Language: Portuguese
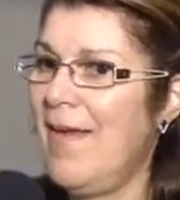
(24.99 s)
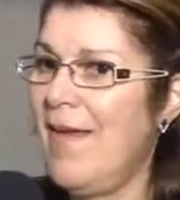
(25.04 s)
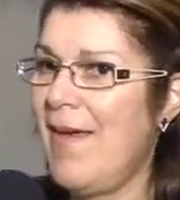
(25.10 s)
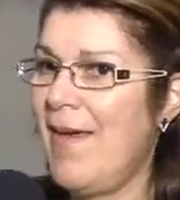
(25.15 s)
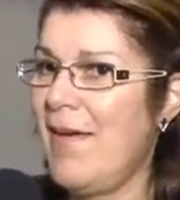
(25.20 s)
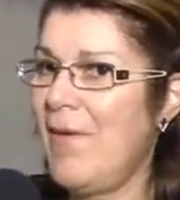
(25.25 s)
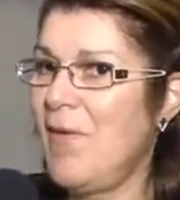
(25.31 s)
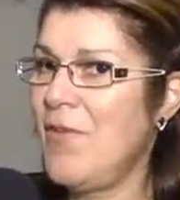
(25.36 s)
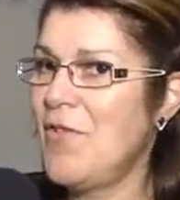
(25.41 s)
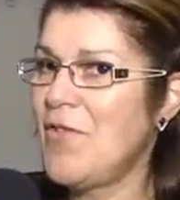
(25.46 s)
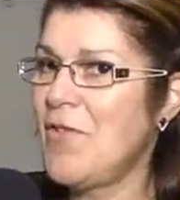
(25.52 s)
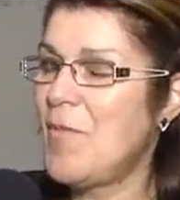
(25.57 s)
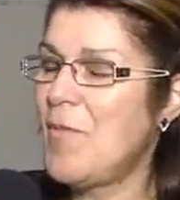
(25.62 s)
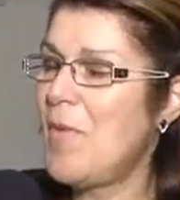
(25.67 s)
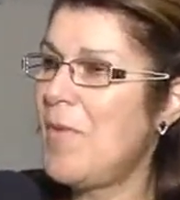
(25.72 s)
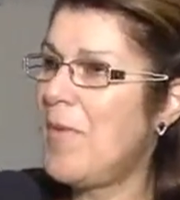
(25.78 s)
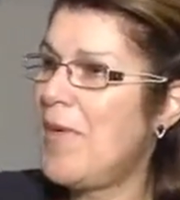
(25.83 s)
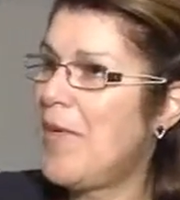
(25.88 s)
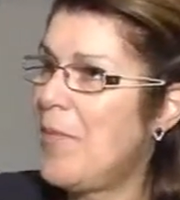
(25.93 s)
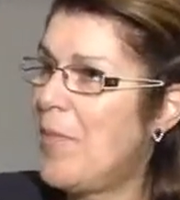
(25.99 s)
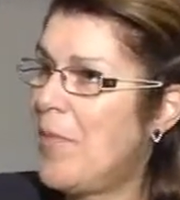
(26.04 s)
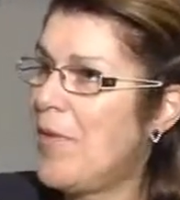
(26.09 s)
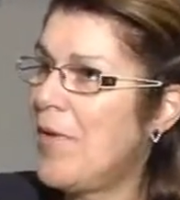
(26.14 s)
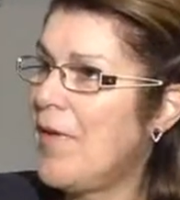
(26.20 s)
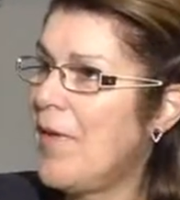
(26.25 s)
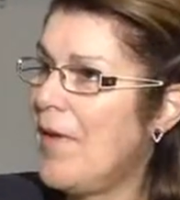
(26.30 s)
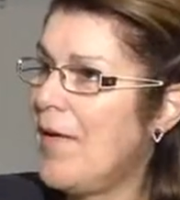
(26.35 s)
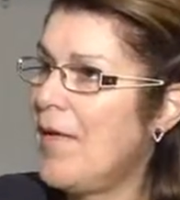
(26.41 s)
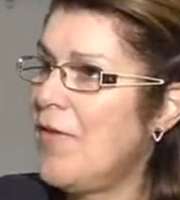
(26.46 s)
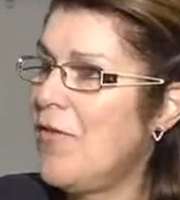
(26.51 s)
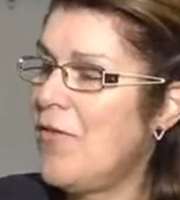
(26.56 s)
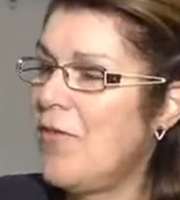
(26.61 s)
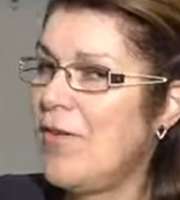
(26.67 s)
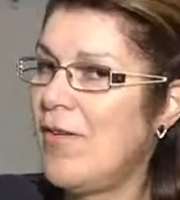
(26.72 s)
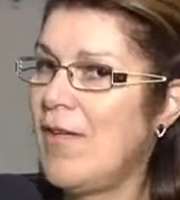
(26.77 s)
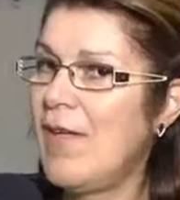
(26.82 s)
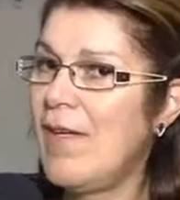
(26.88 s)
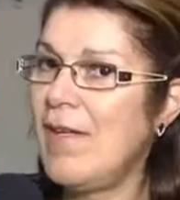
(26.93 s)
É, hoje é um momento
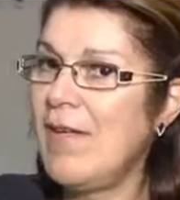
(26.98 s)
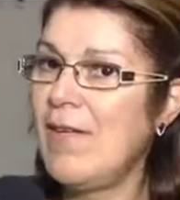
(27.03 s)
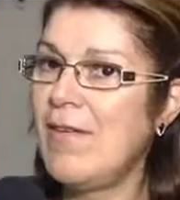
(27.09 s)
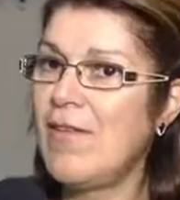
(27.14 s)
importante, né?